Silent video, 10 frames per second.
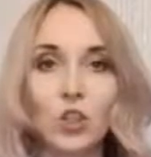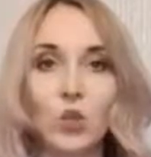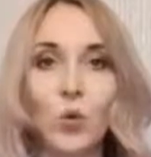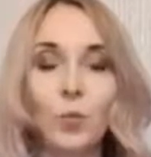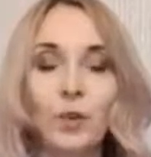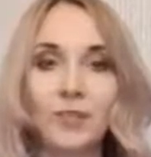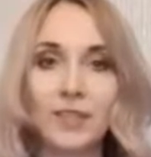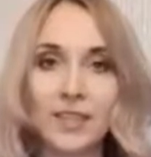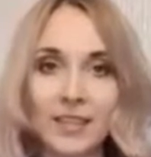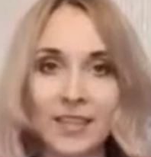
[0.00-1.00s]
что
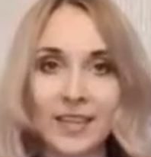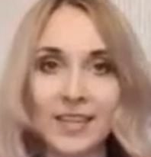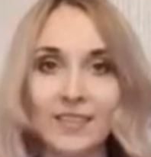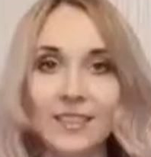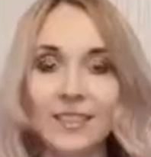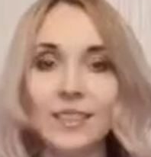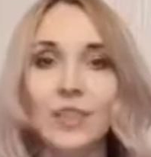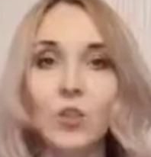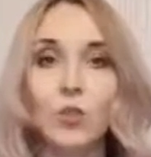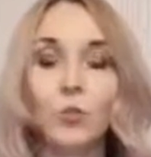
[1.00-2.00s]
профессионально вести
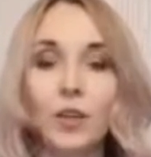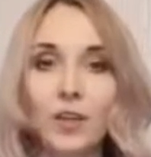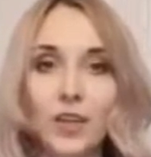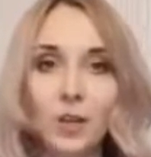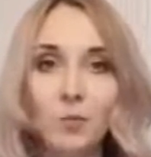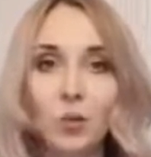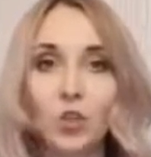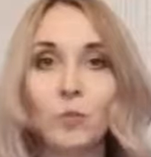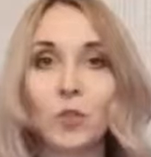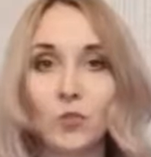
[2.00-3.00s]
YouTube-канал
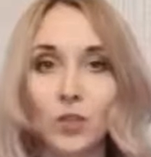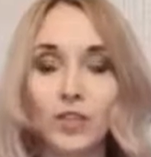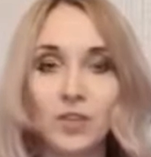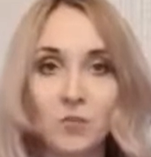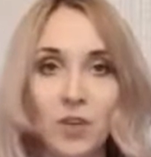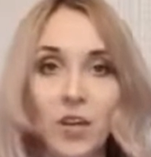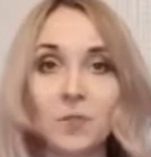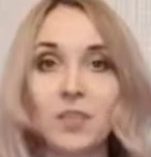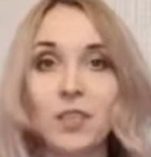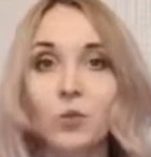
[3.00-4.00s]
может позволить себе
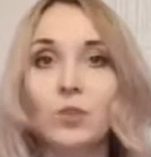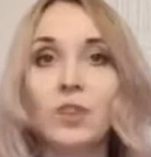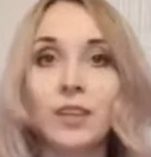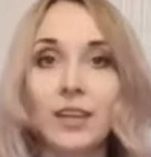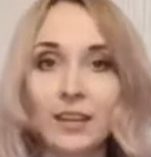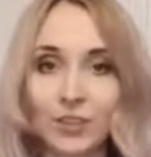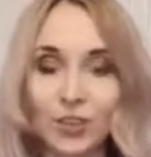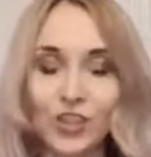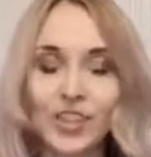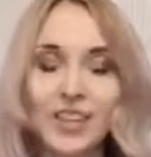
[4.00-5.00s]
абсолютно
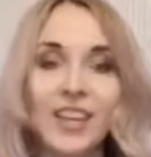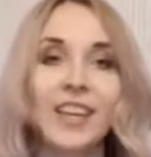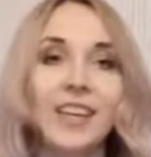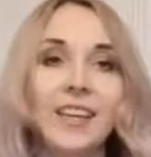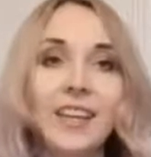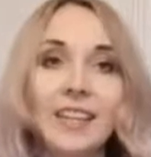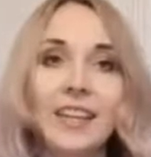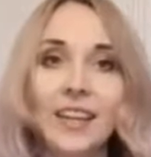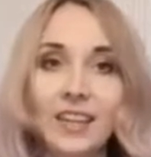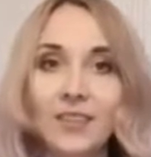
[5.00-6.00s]
каждый, и
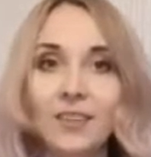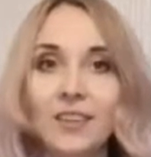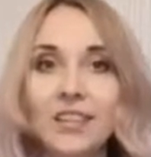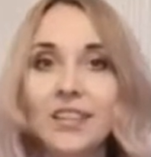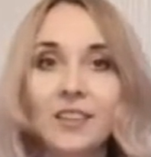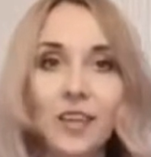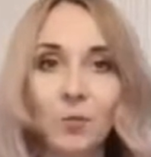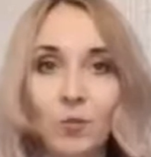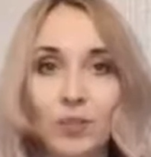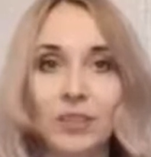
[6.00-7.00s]
для этого не
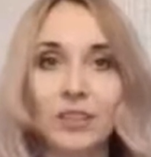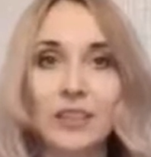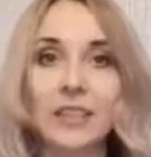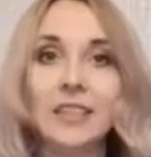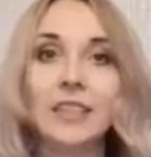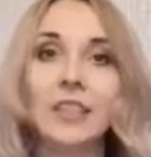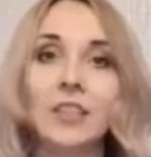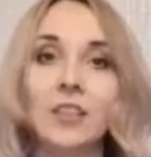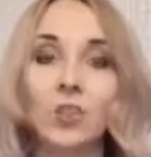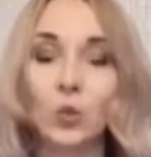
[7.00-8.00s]
требуются какие-то
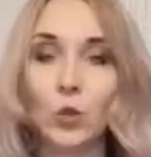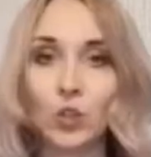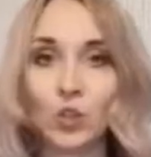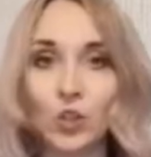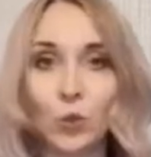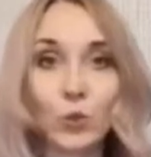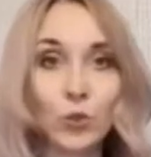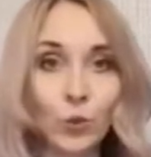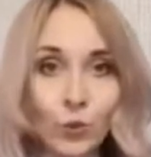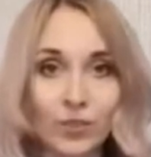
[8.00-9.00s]
дорогостоящие
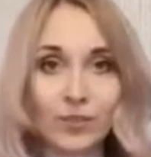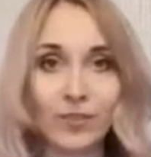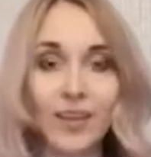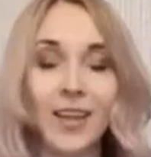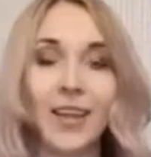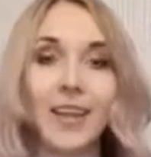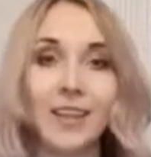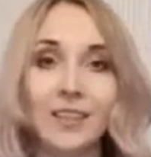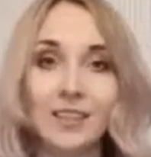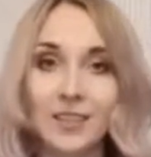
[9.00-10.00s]
устройства.
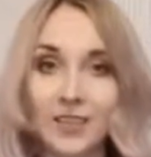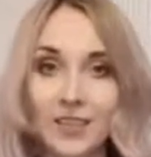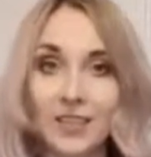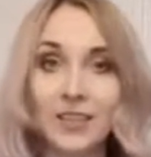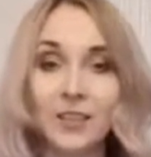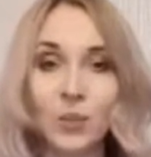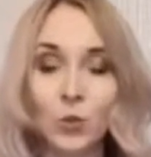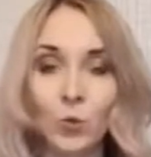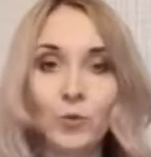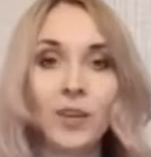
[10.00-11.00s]
Это действительно
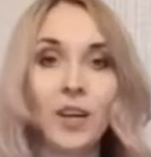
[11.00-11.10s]
доступно